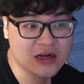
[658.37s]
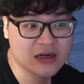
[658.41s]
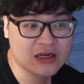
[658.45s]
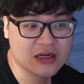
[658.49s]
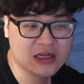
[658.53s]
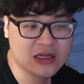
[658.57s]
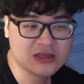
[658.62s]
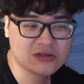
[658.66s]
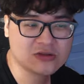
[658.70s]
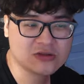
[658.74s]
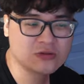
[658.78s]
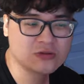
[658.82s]

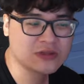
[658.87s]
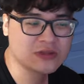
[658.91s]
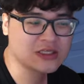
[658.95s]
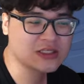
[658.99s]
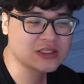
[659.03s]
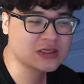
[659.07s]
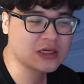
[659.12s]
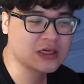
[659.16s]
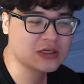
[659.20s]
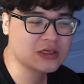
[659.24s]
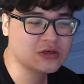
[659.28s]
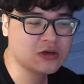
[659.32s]
là chúng ta sẽ
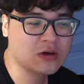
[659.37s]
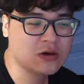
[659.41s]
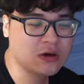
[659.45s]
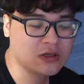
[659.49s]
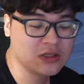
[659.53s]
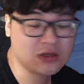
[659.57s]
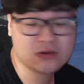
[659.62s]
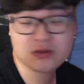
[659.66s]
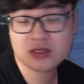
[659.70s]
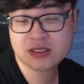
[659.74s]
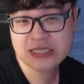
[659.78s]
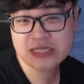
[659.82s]
cần cho họ
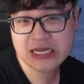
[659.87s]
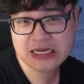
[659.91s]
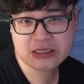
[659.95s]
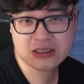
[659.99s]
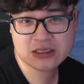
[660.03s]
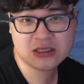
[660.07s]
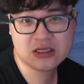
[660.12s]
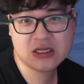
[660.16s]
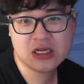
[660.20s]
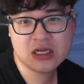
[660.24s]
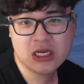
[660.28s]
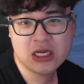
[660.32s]
nhiều thời gian
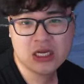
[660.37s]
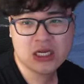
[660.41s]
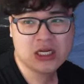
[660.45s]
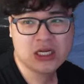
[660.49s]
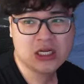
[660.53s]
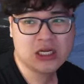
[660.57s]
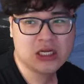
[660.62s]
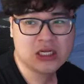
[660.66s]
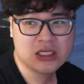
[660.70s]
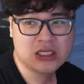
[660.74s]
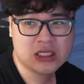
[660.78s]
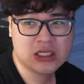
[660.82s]
hơn
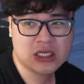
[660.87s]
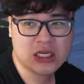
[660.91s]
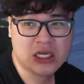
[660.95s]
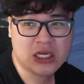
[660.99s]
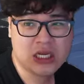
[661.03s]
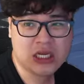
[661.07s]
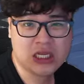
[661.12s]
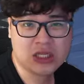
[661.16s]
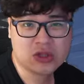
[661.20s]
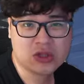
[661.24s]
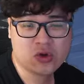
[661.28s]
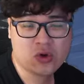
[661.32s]

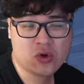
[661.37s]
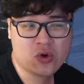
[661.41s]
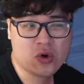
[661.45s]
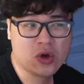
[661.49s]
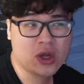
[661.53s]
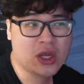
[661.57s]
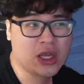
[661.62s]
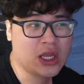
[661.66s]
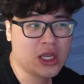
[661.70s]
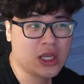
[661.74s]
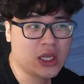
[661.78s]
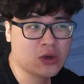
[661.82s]
thì
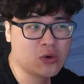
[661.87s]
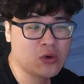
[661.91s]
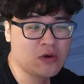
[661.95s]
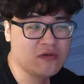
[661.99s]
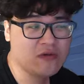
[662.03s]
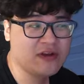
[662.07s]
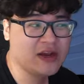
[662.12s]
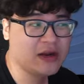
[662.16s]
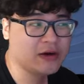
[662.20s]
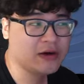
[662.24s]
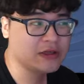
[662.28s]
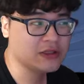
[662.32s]
tôi cuối
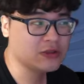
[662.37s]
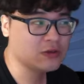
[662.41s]
video này tôi